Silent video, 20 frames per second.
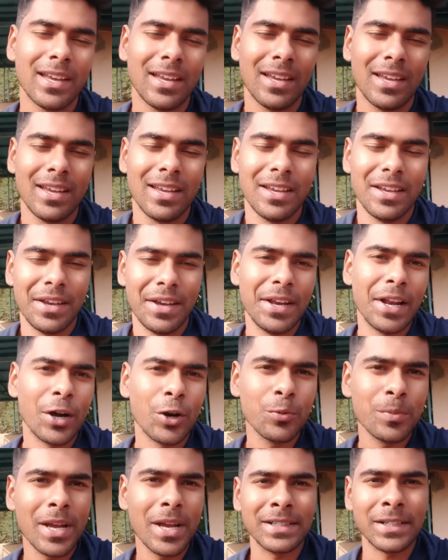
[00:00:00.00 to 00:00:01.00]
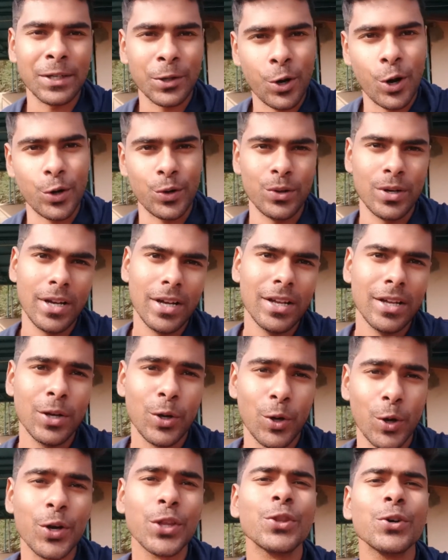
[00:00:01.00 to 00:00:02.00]
এরকমই একটা ঘটনা
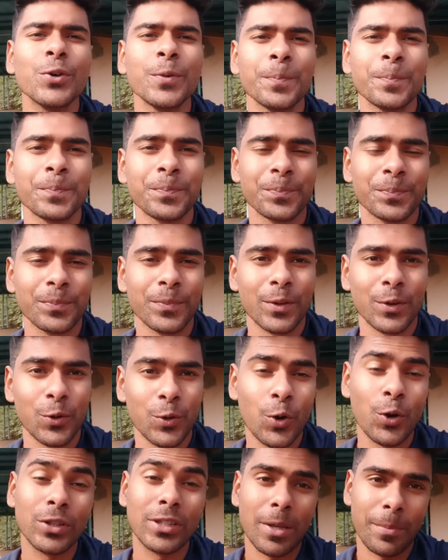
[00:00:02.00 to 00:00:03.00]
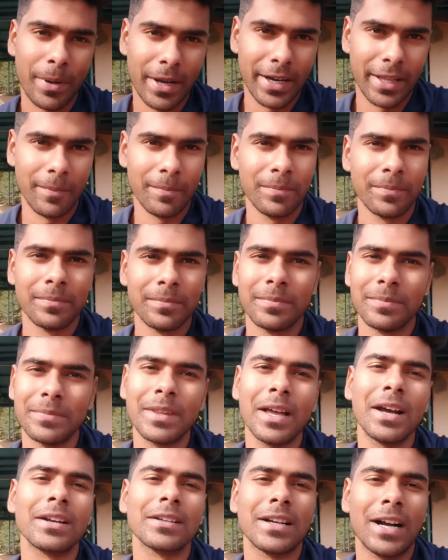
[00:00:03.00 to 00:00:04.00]
হয়তো ঘটতে পারে তার
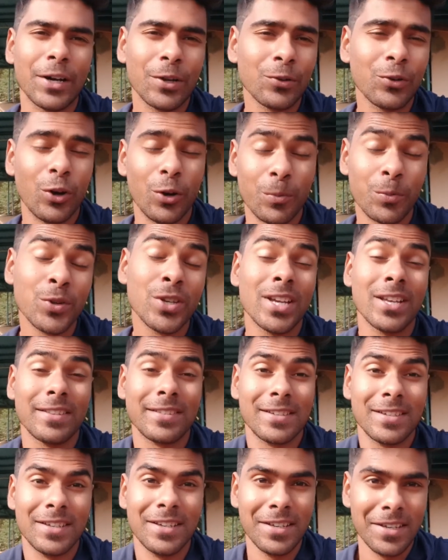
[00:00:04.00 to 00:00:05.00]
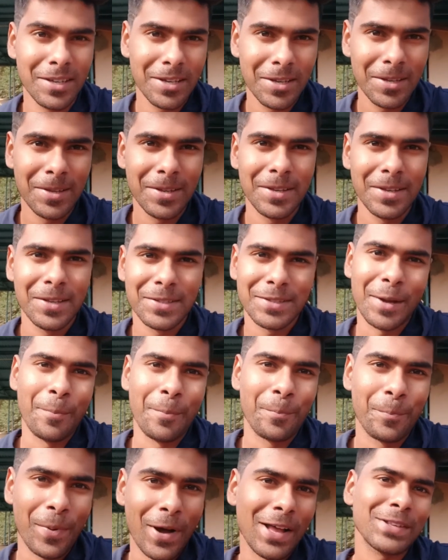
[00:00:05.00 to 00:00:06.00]
কারণ অবভিয়াসলি সাম
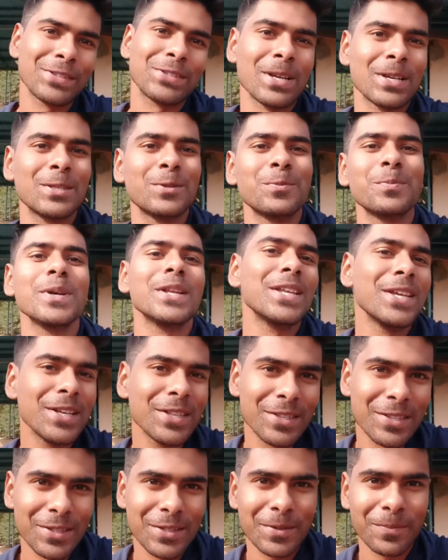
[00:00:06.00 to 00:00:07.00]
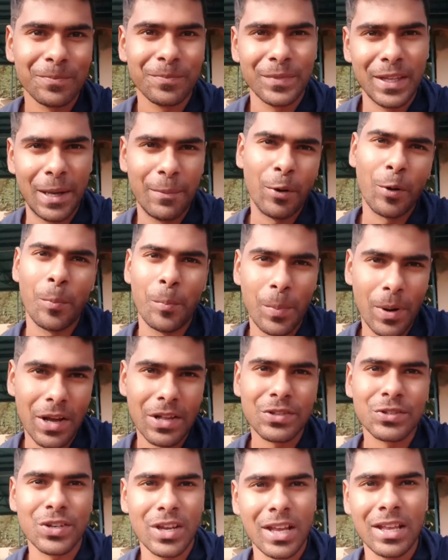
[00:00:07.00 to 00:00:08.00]
পাস্ট এক্সপিরিয়েন্স এবং পাস্ট
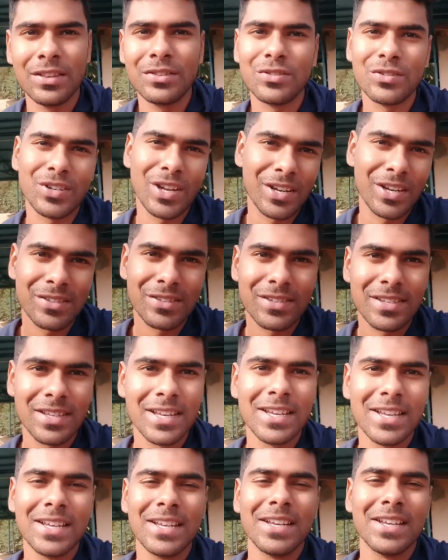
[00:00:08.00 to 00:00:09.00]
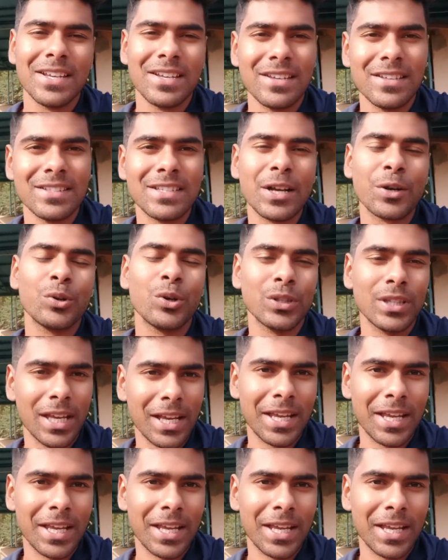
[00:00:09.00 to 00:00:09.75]
ইনসিডেন্টস যেগুলো দেখে